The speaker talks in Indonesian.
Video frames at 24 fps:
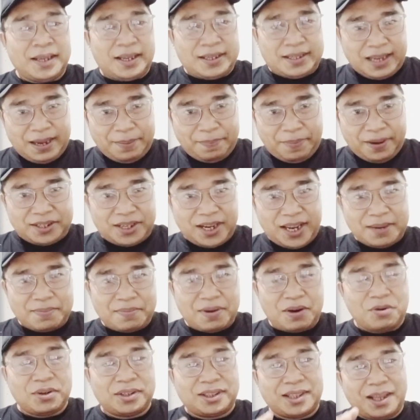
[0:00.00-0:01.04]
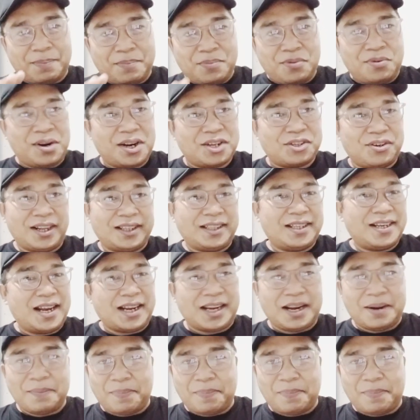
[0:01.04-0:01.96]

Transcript: Saya percaya bahwa taburan saudara tidak